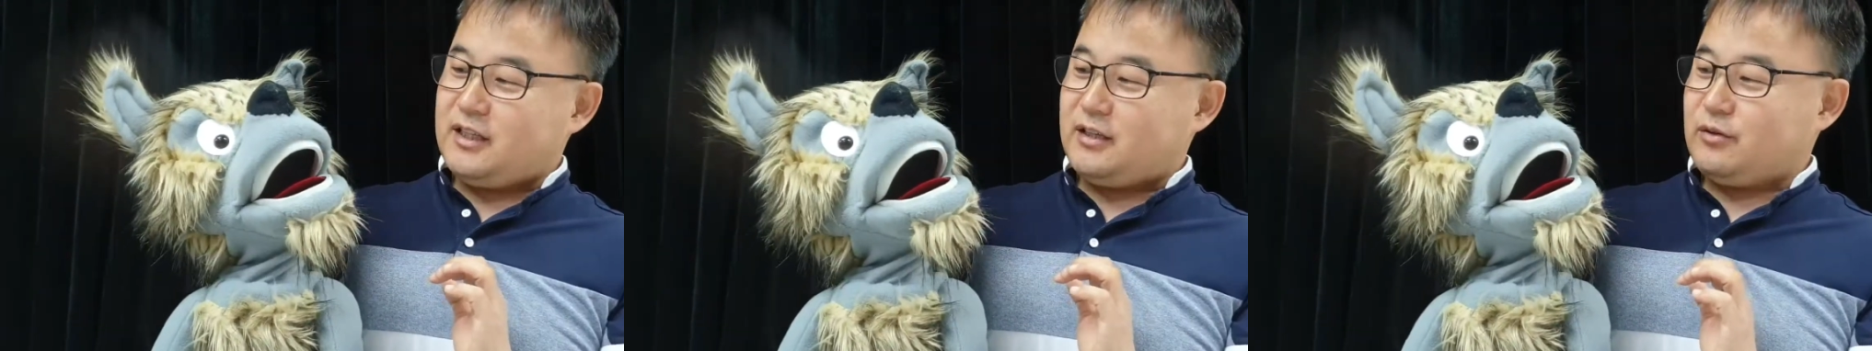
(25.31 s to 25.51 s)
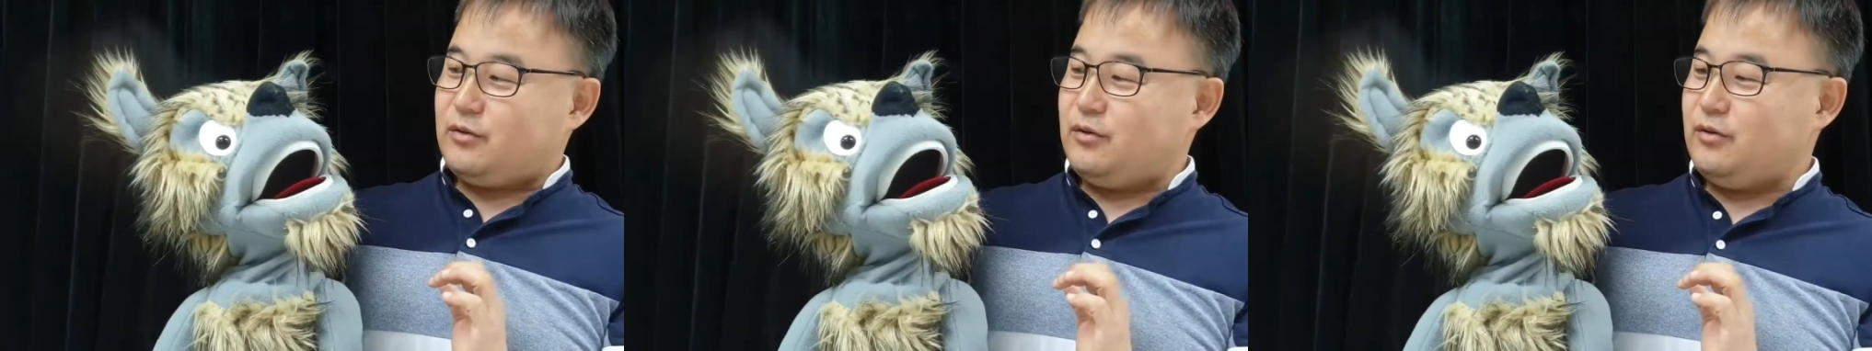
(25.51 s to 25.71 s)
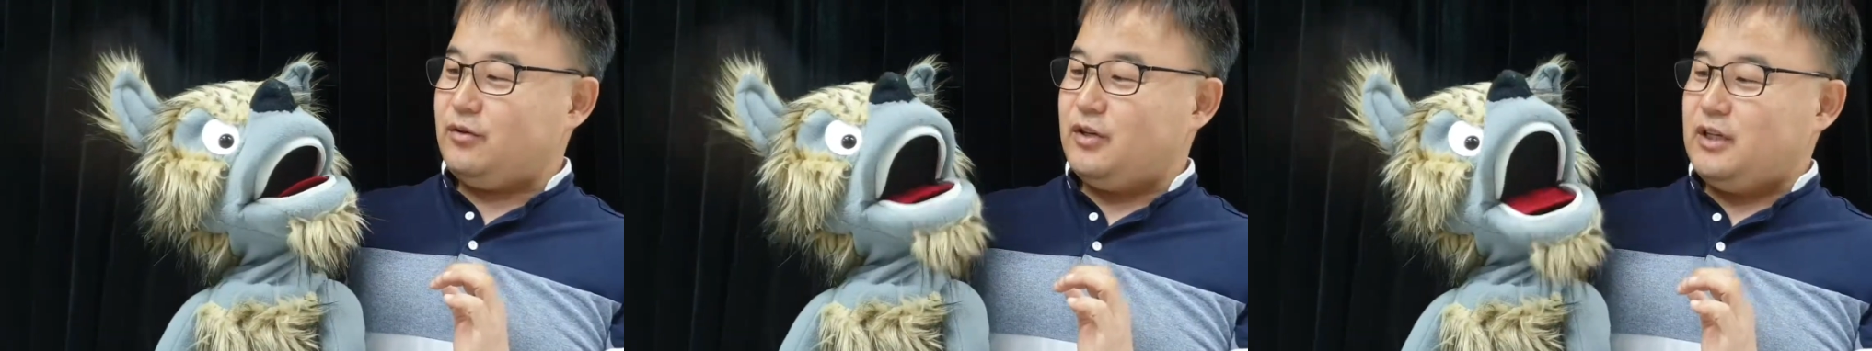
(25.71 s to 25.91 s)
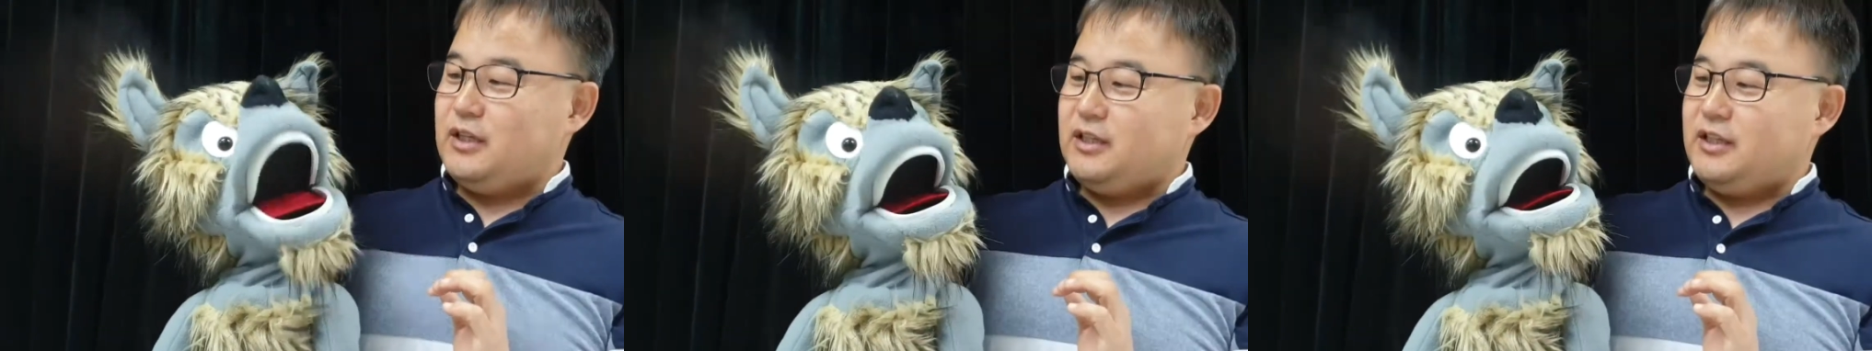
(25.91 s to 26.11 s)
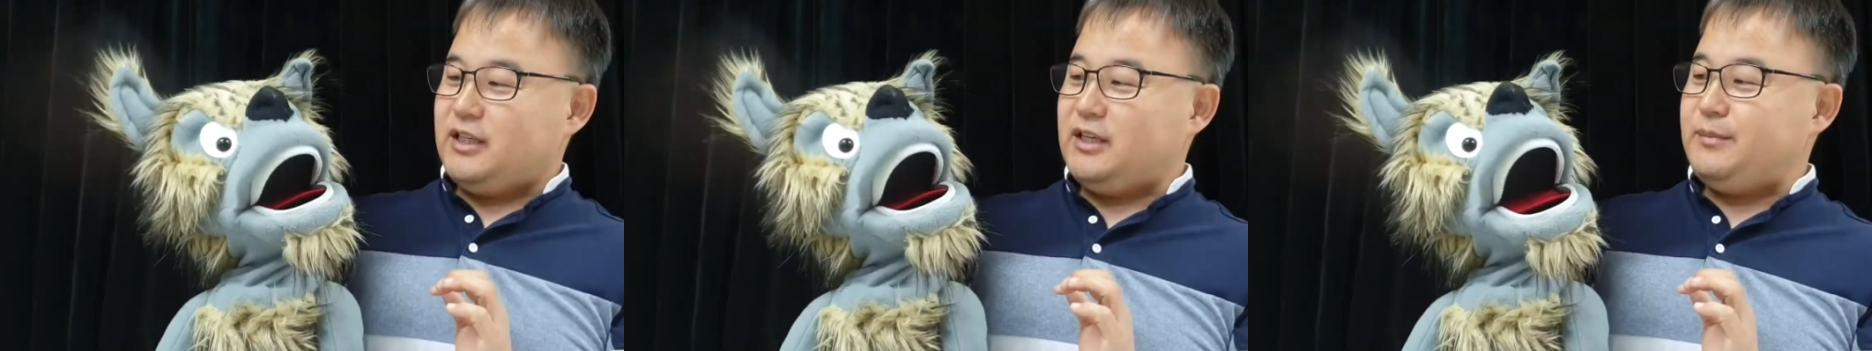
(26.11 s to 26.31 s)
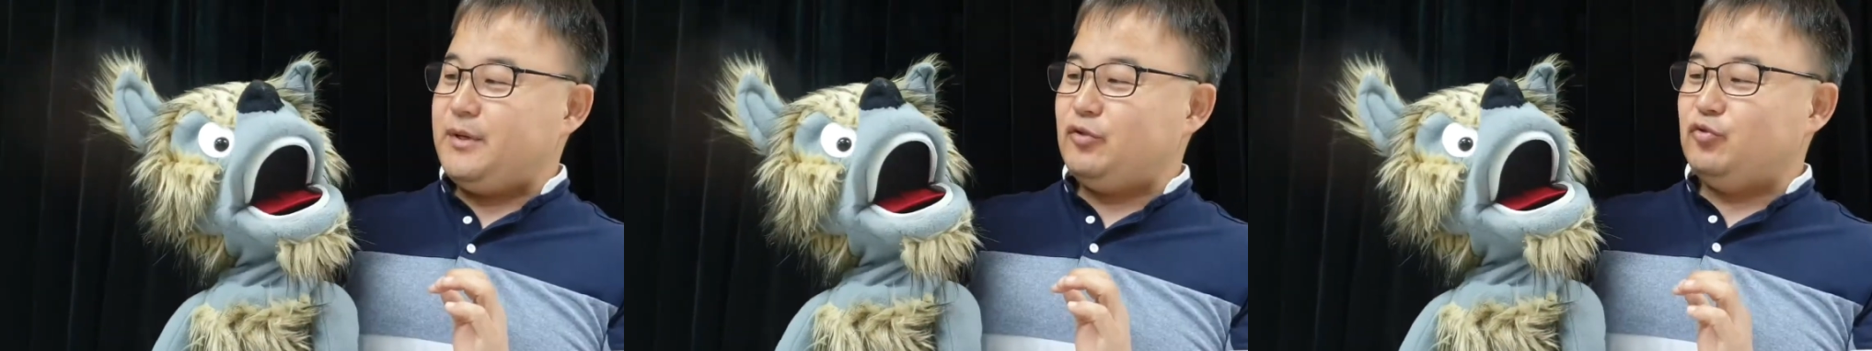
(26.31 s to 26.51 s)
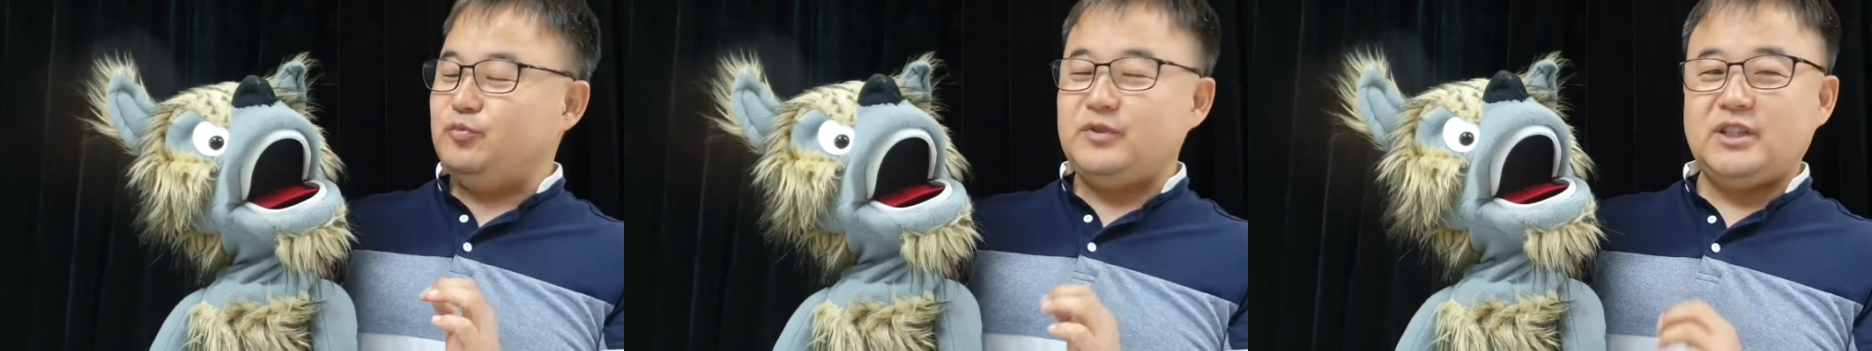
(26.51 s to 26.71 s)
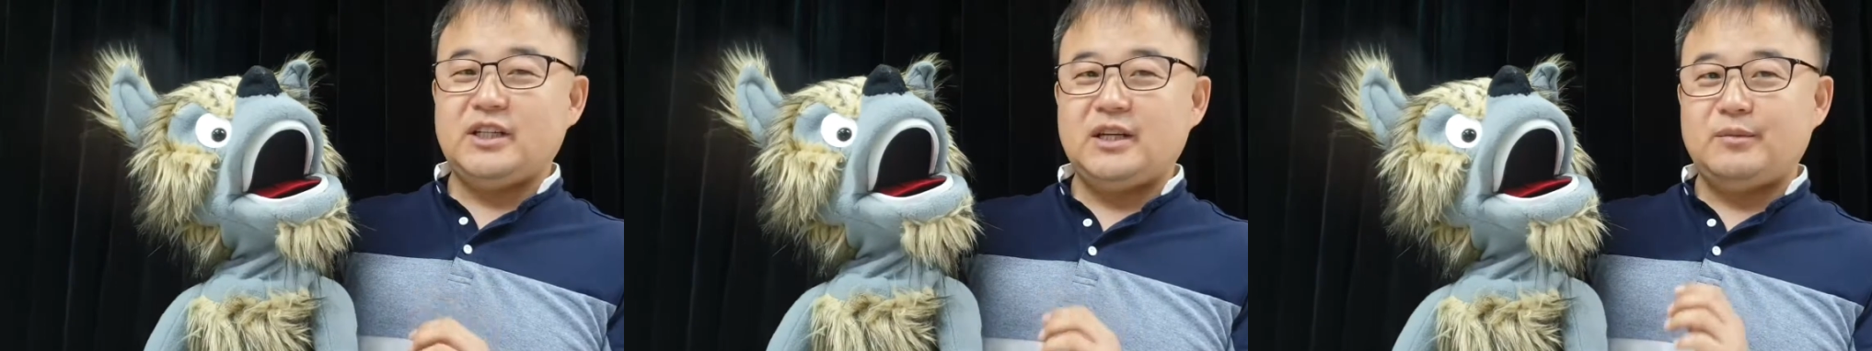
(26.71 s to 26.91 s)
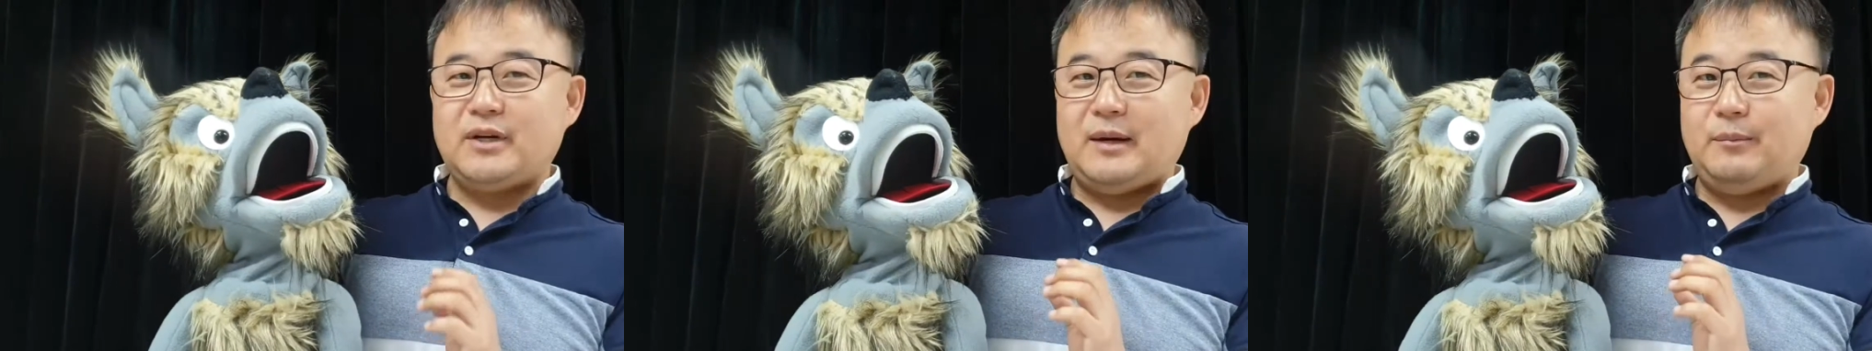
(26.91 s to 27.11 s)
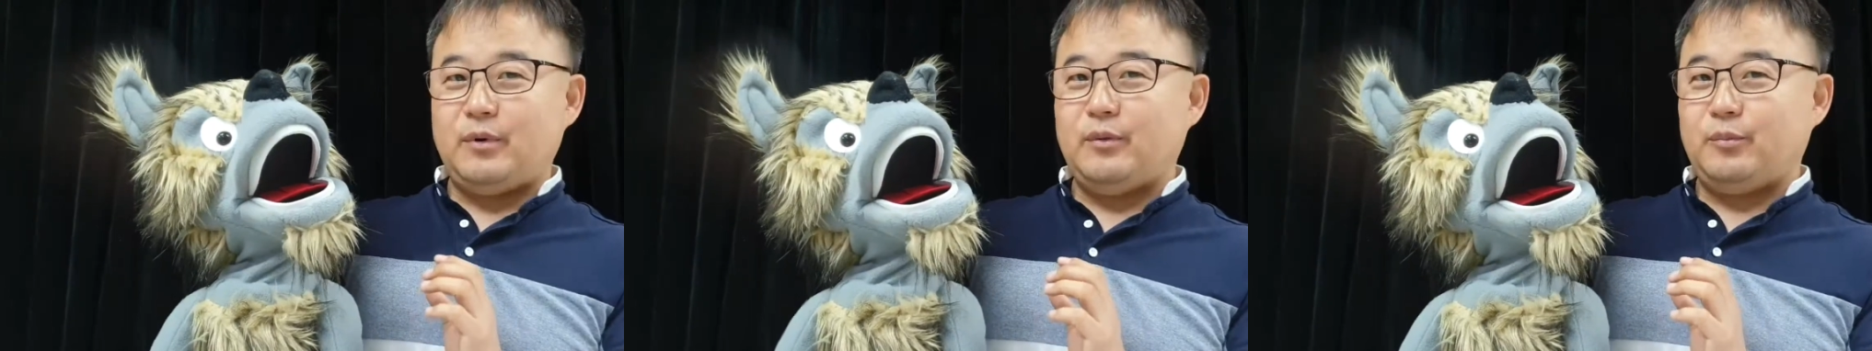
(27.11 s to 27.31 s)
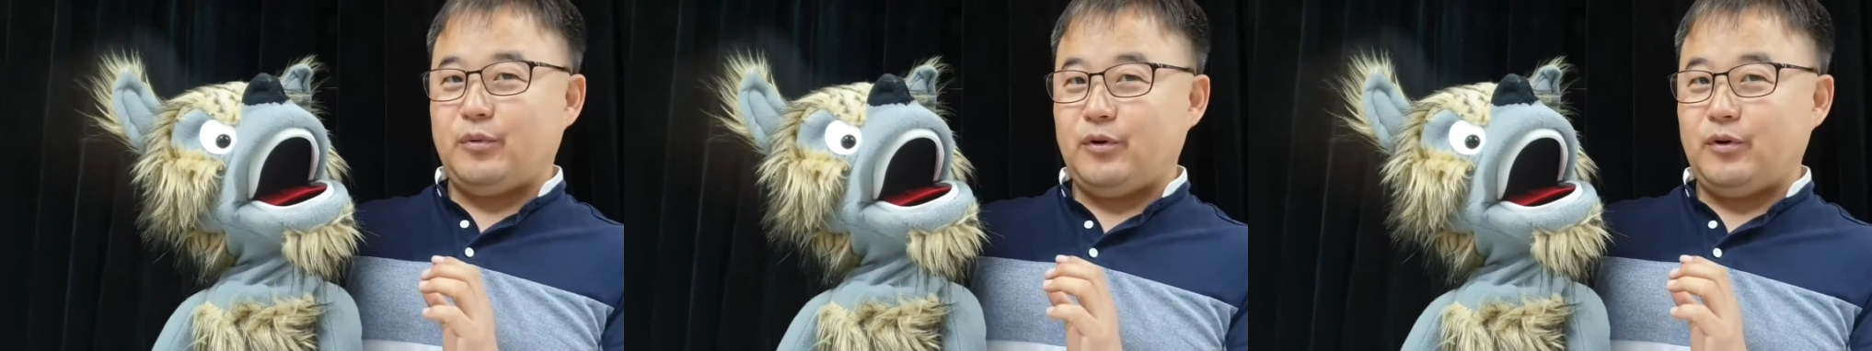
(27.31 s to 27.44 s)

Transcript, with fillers: 않고 입이 움직임을 한번